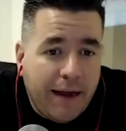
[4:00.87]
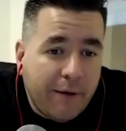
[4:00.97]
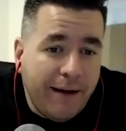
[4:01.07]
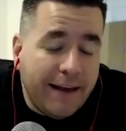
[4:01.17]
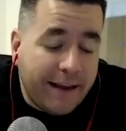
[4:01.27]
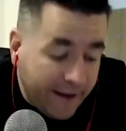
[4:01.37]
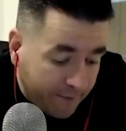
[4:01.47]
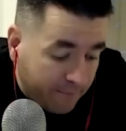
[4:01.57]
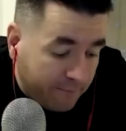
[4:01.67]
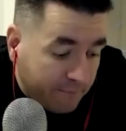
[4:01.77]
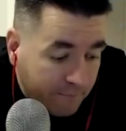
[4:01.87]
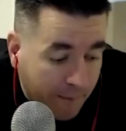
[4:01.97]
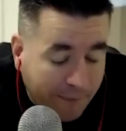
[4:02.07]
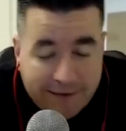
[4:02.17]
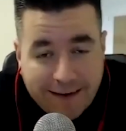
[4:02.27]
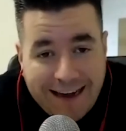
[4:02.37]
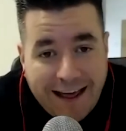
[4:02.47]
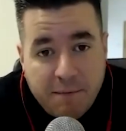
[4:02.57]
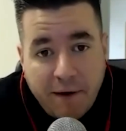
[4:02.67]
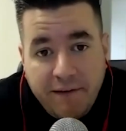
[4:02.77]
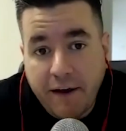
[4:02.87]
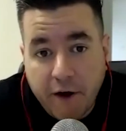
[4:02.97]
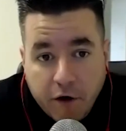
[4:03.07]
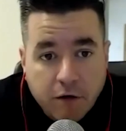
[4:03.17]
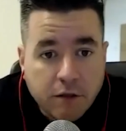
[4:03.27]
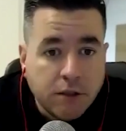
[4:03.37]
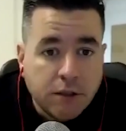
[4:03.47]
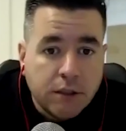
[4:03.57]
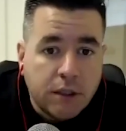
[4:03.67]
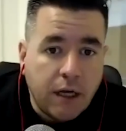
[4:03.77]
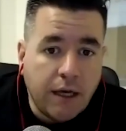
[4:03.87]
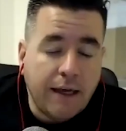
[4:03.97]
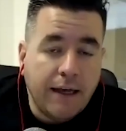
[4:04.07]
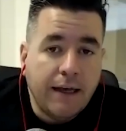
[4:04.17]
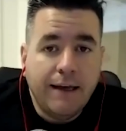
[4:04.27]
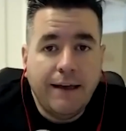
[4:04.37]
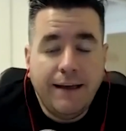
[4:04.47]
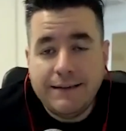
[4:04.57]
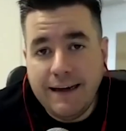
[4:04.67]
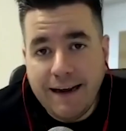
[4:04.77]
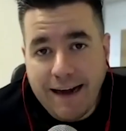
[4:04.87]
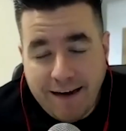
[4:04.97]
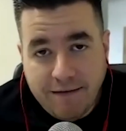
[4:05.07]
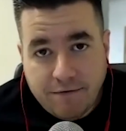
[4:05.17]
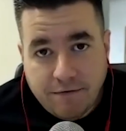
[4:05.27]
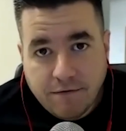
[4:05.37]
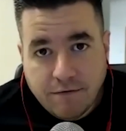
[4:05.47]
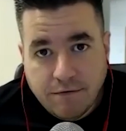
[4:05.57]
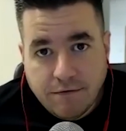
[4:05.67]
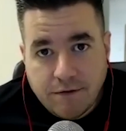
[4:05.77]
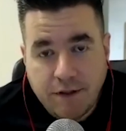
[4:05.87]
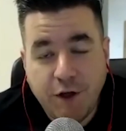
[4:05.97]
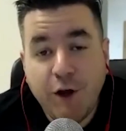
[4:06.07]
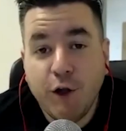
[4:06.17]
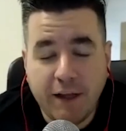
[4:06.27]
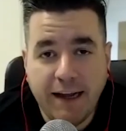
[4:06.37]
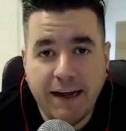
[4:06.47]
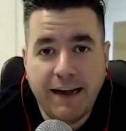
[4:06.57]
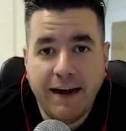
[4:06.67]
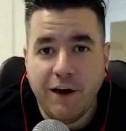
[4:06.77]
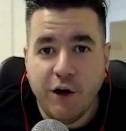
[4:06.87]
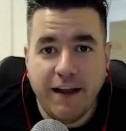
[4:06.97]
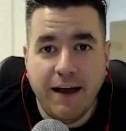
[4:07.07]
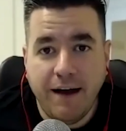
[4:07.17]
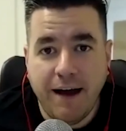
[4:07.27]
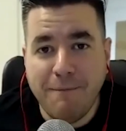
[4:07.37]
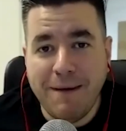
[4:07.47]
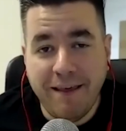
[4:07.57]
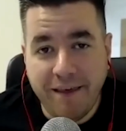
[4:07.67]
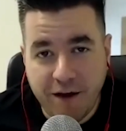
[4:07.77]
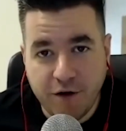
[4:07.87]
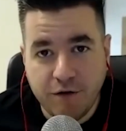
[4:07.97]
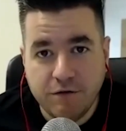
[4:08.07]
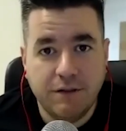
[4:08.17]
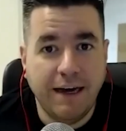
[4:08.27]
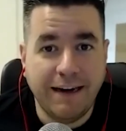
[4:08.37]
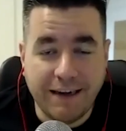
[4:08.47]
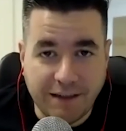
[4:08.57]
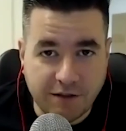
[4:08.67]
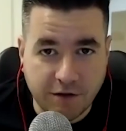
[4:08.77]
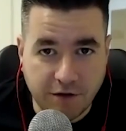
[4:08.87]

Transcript: a, elegir, me parece que nadie me va a decir que no. Eh, y es el gran, Dios lo tenga en la gloria, Amadeo Carrizo.